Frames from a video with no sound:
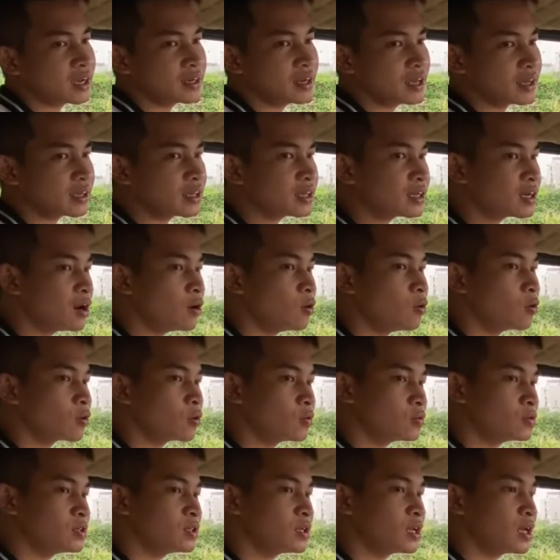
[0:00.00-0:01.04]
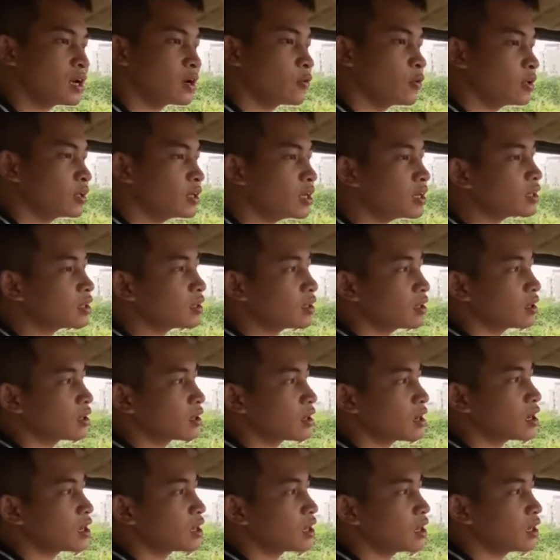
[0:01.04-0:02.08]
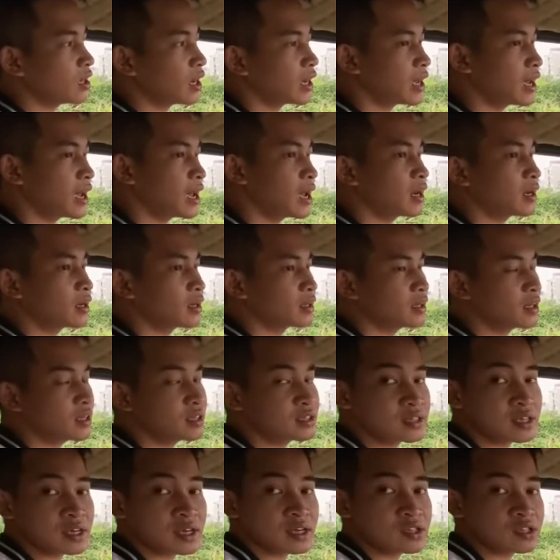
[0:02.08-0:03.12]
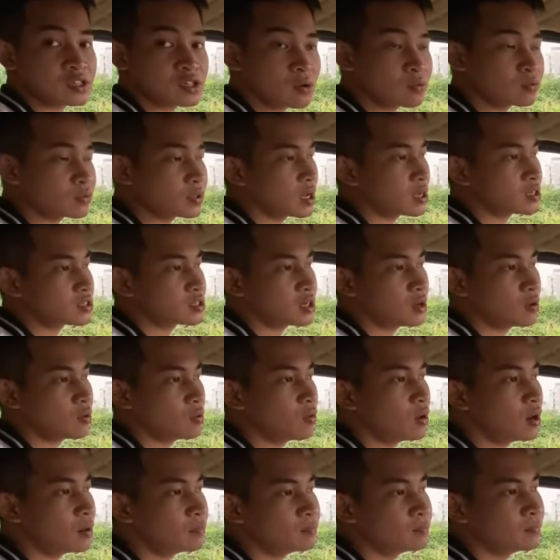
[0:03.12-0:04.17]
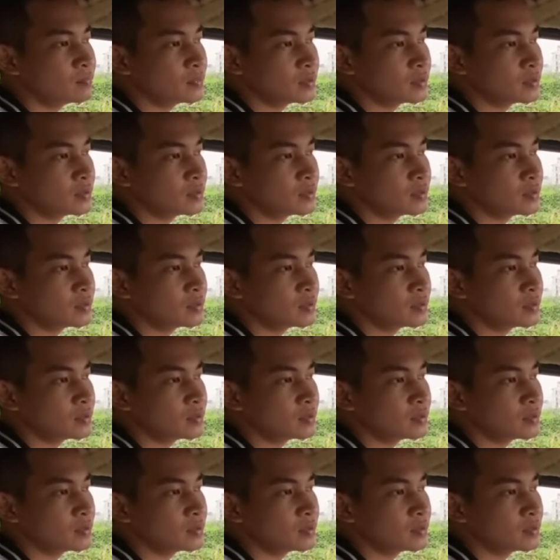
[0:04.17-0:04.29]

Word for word: để kích cầu cũng như là khuyến khích ờ, các ờ, khách hàng lấy xe trong tháng 6 âm